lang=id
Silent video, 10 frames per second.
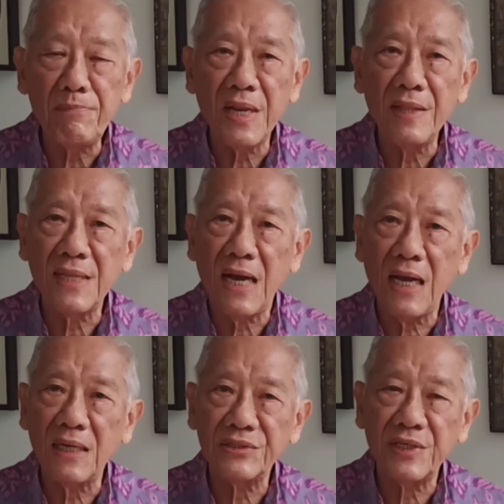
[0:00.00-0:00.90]

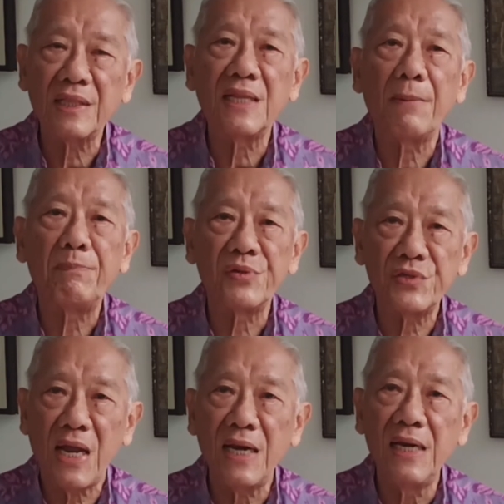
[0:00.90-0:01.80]
perintah serta
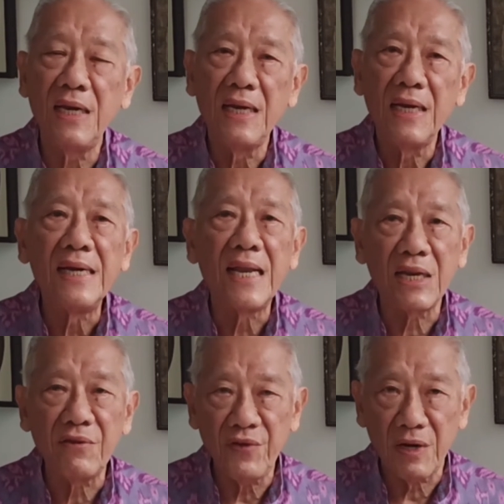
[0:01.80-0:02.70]
pesan
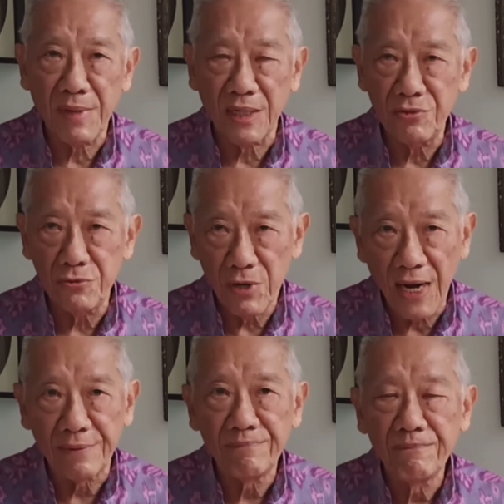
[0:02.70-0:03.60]
dari firman
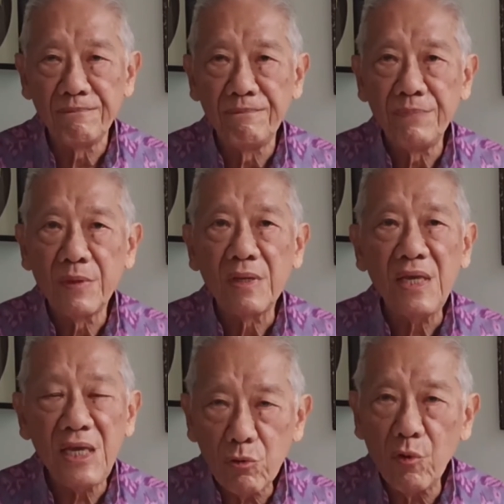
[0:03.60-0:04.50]
Tuhan
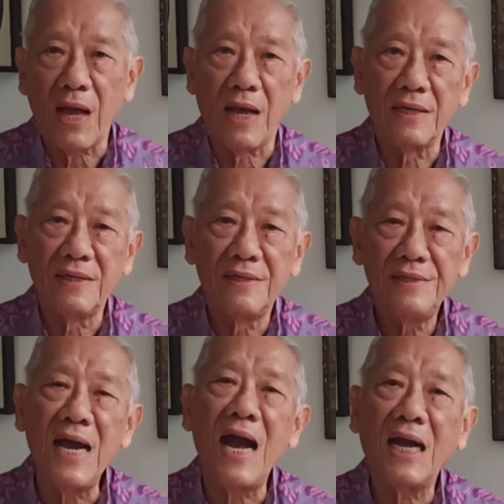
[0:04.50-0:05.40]
itulah
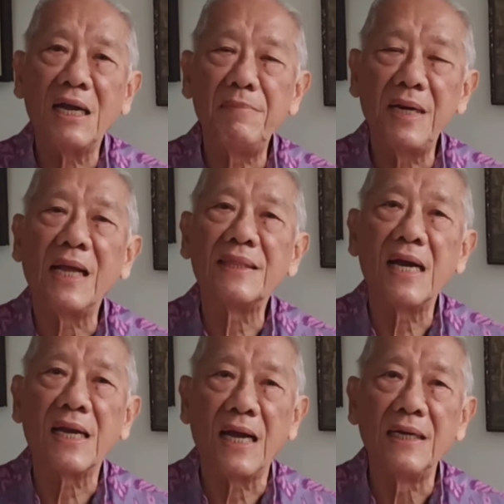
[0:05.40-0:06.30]
yang akan
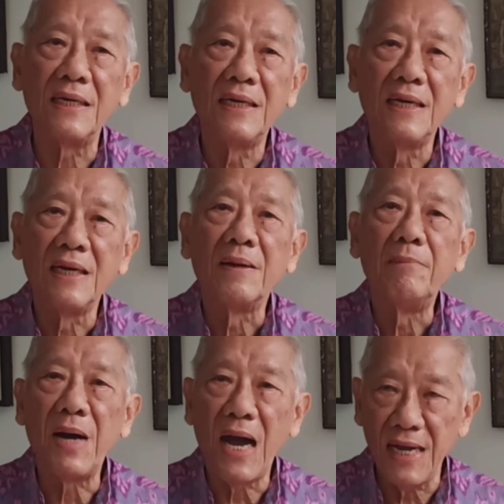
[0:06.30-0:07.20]
mendatangkan
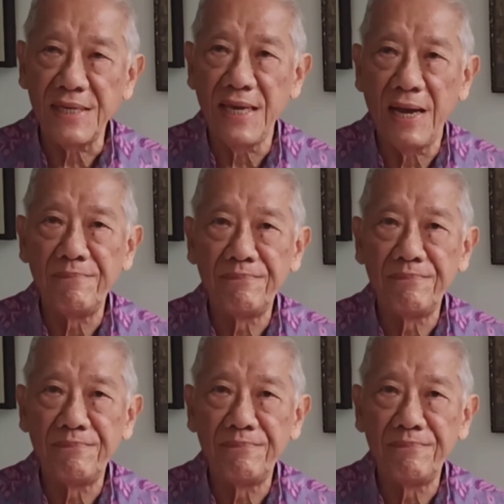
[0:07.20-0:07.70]
bahagia.